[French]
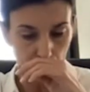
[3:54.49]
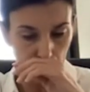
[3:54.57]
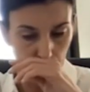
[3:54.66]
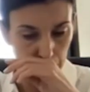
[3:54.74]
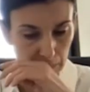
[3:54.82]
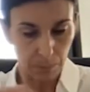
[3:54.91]

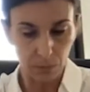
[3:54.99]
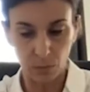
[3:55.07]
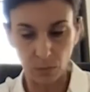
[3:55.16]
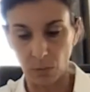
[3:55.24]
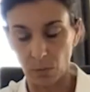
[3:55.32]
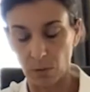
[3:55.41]

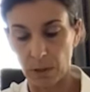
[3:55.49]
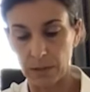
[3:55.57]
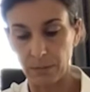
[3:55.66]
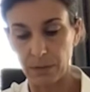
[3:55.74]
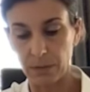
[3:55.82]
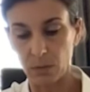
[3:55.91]
conception et la
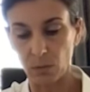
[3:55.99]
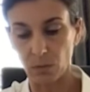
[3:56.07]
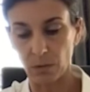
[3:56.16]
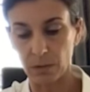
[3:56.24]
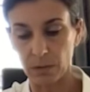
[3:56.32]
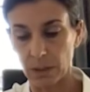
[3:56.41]
définition
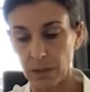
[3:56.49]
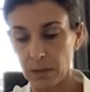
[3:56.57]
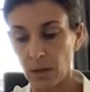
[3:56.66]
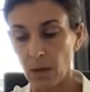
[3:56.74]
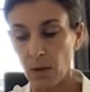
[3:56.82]
française.